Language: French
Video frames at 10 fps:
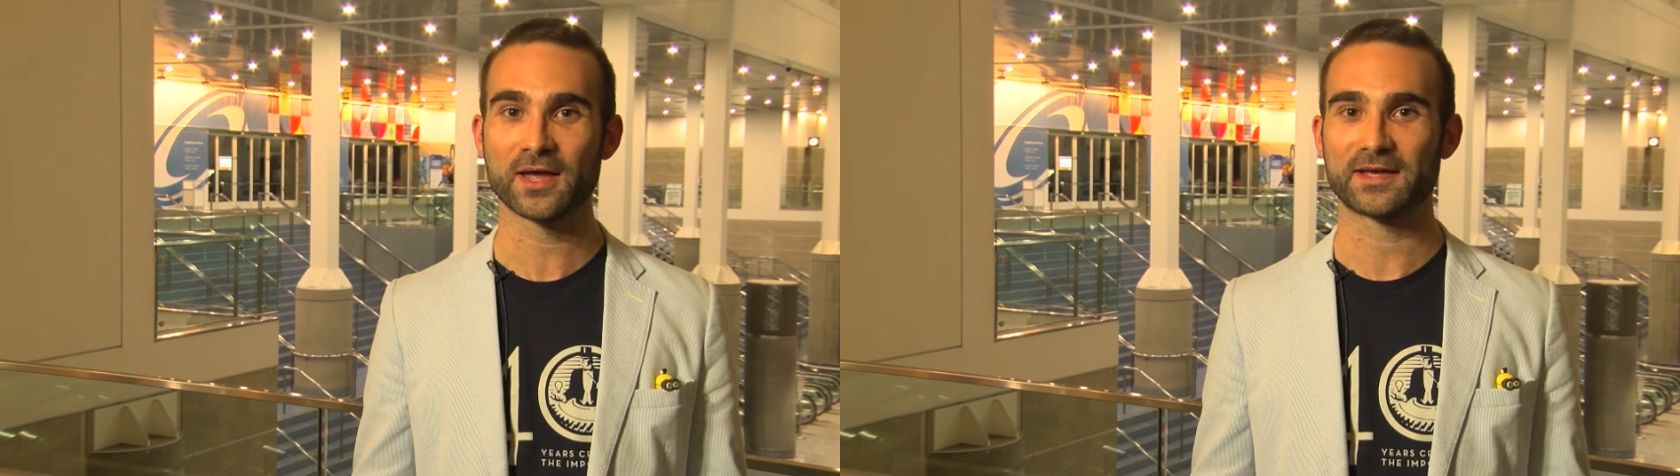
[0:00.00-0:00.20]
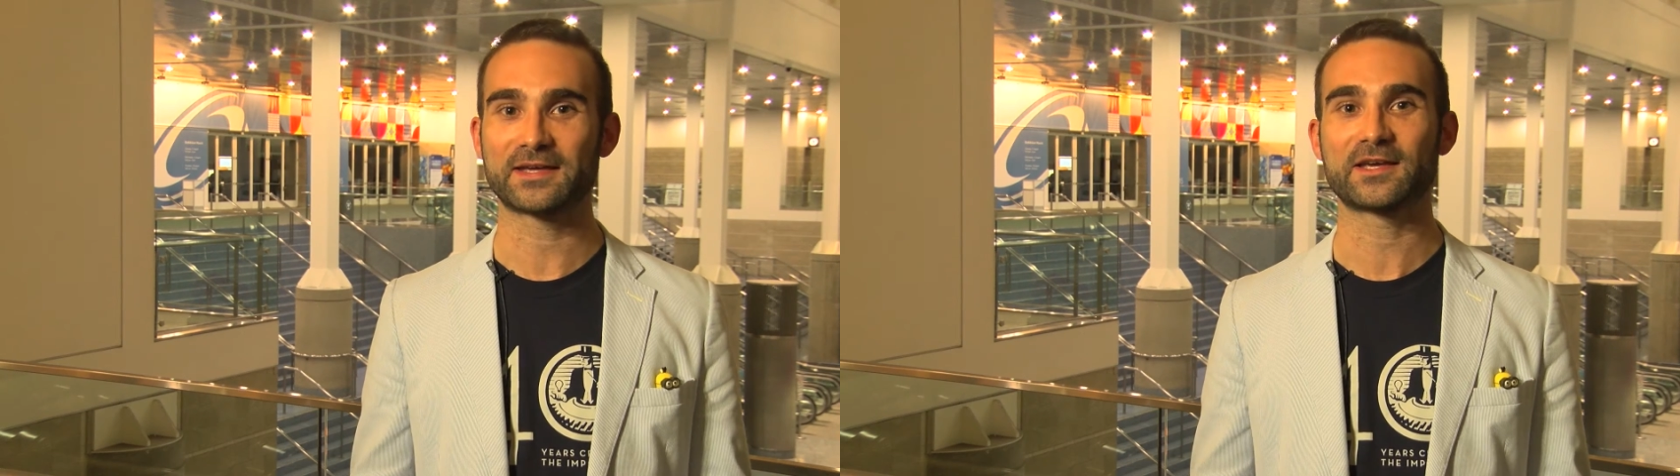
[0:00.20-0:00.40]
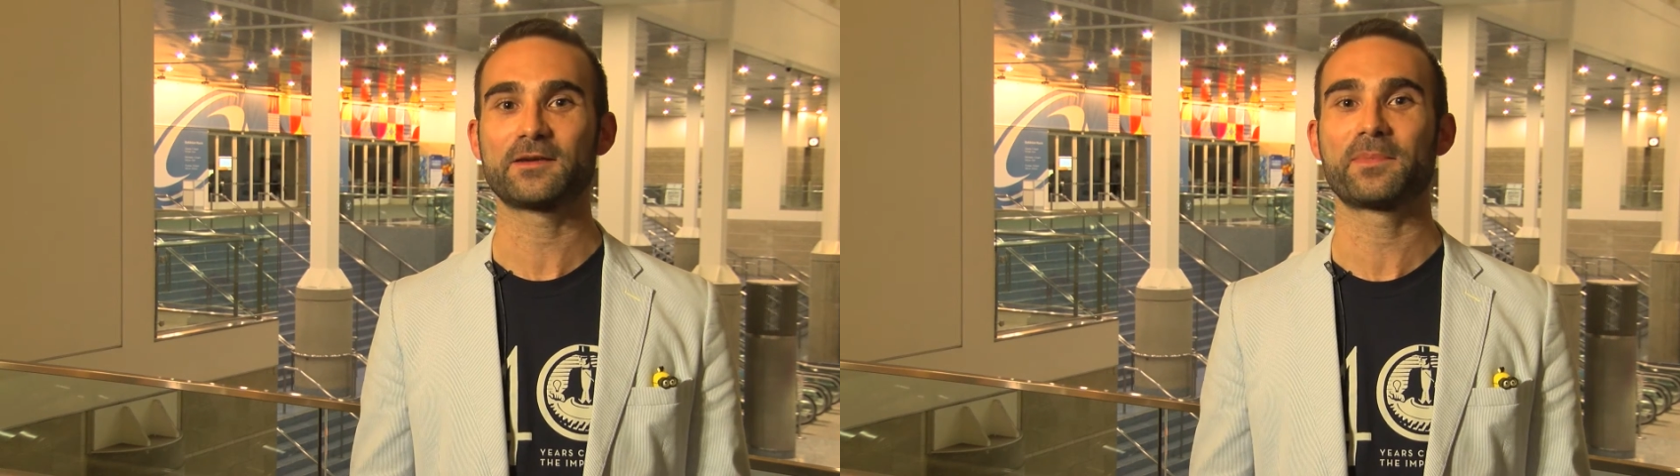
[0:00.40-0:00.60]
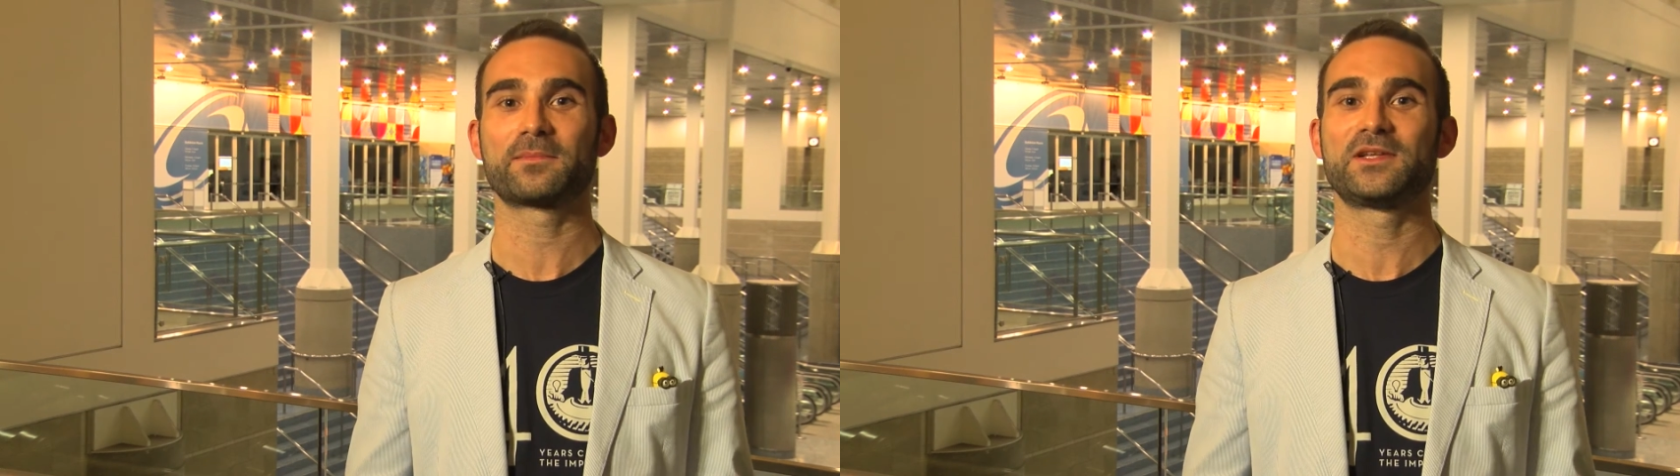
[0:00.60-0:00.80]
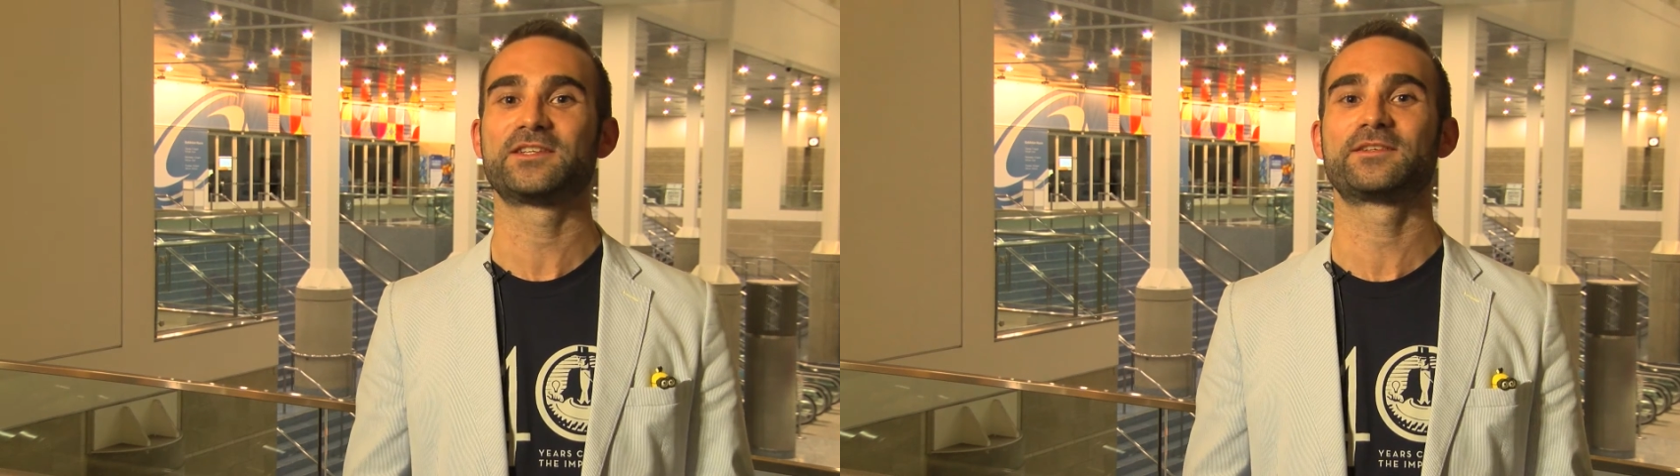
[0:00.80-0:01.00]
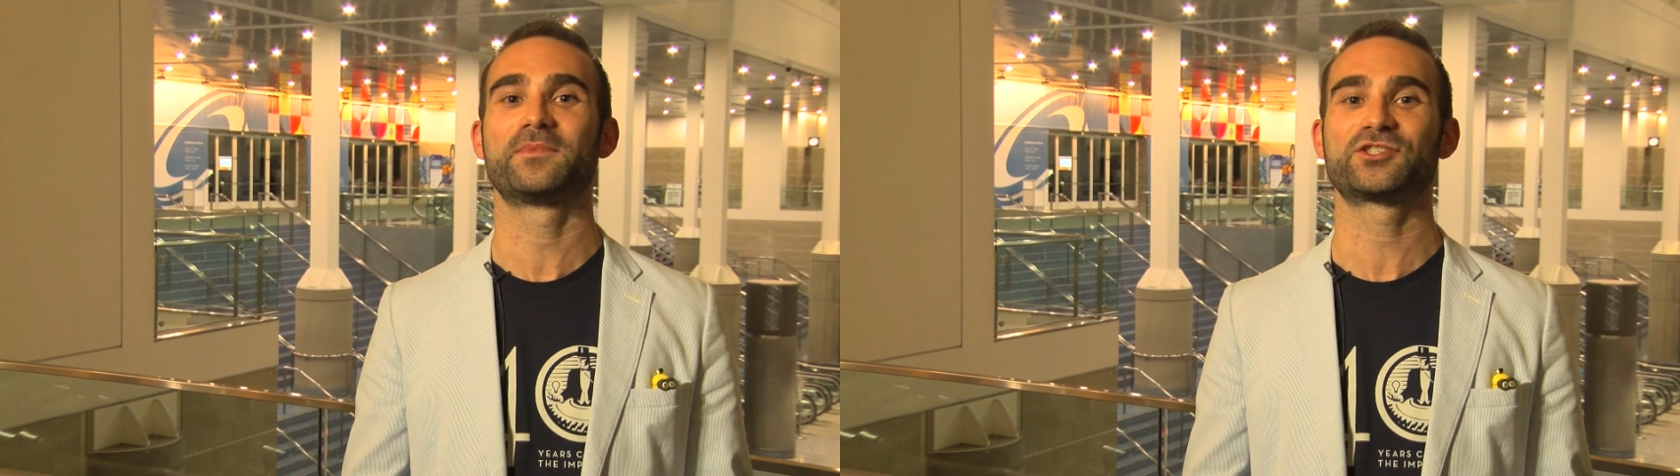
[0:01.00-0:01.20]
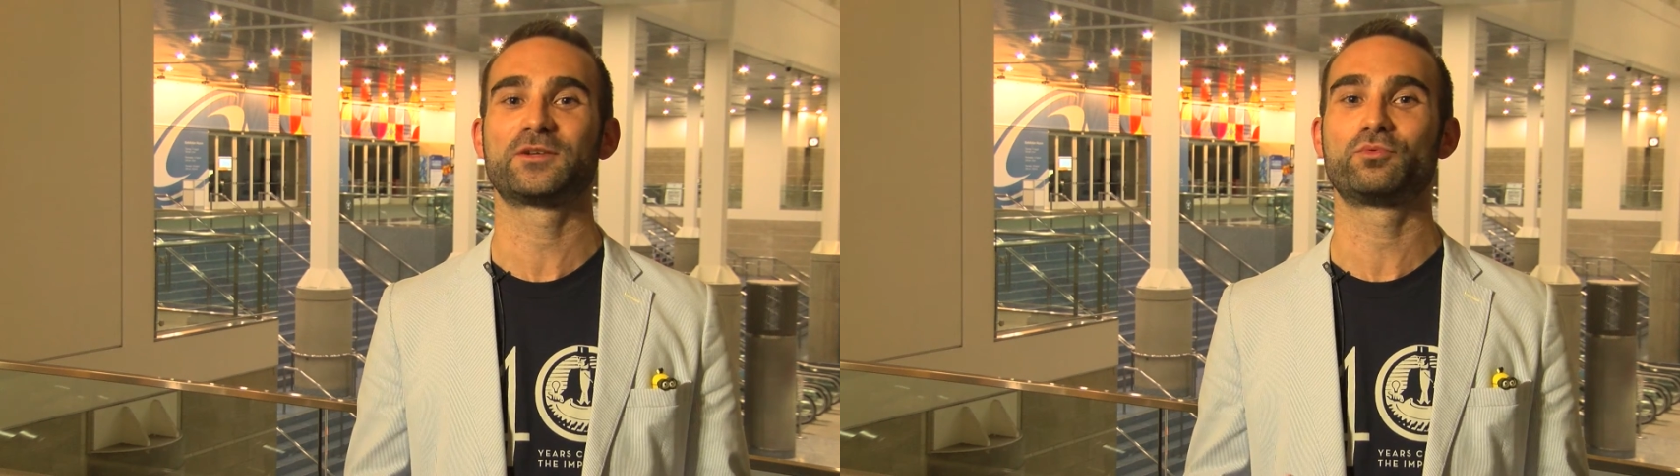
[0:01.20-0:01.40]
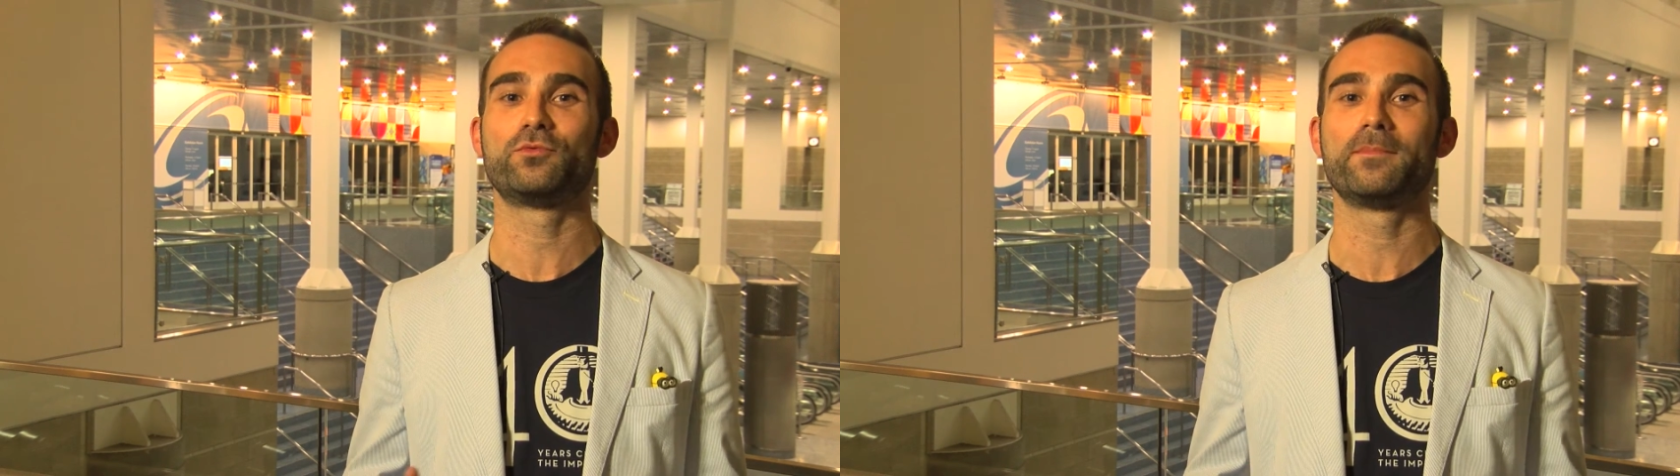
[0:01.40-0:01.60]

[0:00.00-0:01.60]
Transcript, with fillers: et créé parmi les images les plus